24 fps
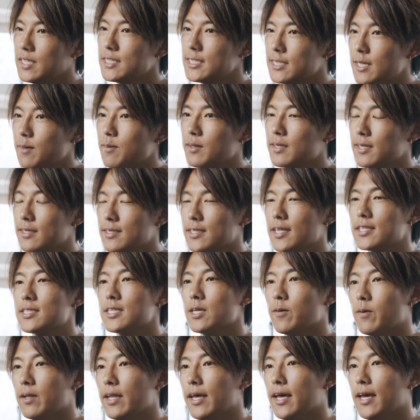シネマティック撮
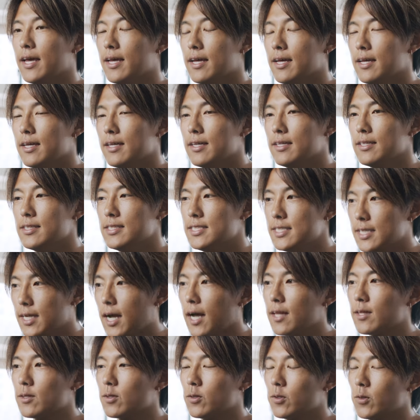影はね時
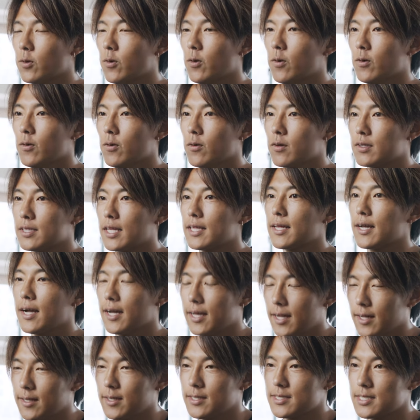間との戦
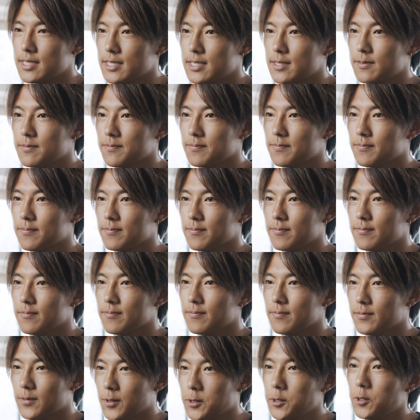いなんです。
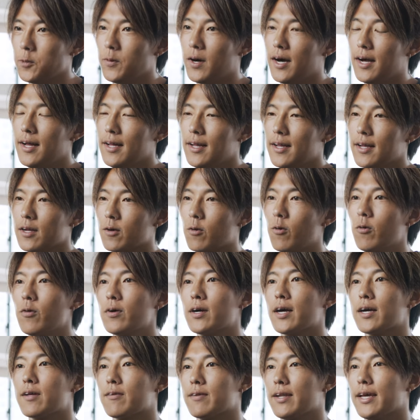というのは
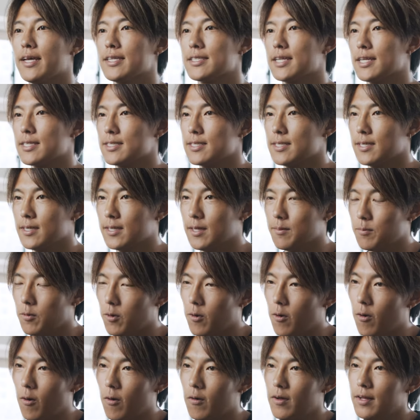今回のね撮影で
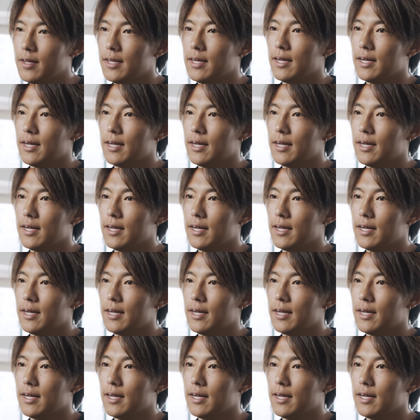も